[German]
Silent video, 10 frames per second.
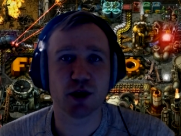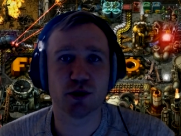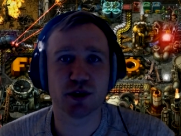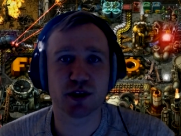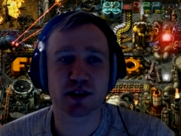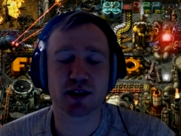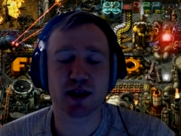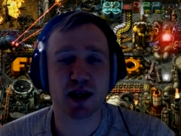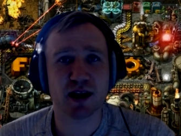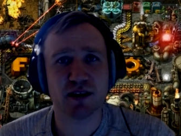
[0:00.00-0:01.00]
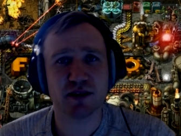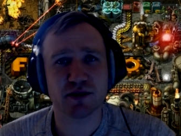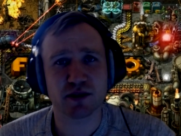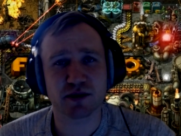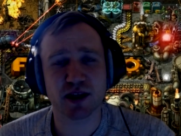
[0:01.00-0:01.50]
und da
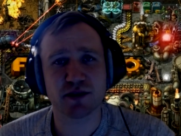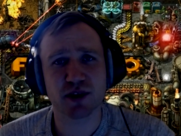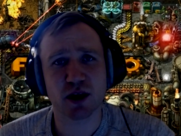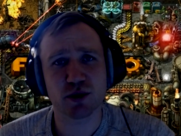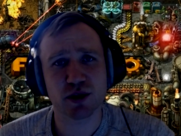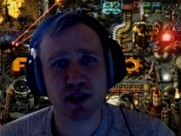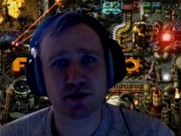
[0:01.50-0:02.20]
davon ausgehend,